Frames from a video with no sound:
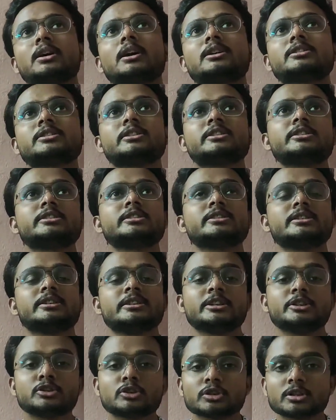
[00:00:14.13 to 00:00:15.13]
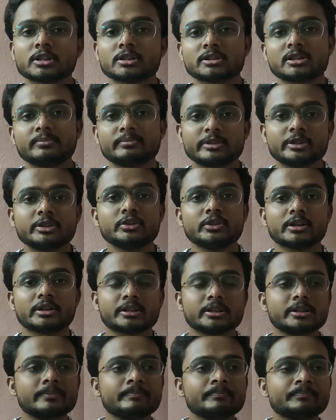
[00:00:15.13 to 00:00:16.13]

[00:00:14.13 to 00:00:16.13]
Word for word: আজকে এটি ইন্ট্রোডাকশন ভিডিও একটি